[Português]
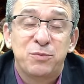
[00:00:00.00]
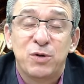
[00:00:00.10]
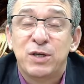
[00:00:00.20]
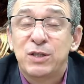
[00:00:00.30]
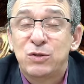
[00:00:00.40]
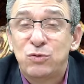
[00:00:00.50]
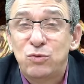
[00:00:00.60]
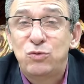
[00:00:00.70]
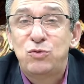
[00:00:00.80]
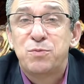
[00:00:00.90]
porque
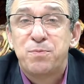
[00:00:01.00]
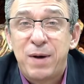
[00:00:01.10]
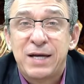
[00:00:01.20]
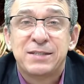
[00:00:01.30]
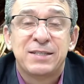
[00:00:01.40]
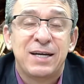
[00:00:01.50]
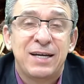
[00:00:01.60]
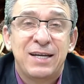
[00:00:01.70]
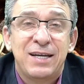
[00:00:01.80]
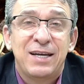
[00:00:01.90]
tudo passa
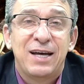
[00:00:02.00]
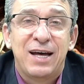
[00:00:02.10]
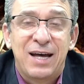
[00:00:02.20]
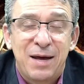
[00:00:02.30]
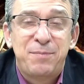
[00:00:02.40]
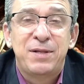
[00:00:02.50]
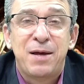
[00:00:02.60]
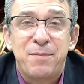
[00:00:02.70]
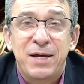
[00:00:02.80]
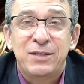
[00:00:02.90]

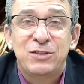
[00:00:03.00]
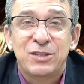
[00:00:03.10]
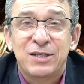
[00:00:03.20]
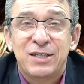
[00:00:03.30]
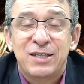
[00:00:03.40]
rapidamente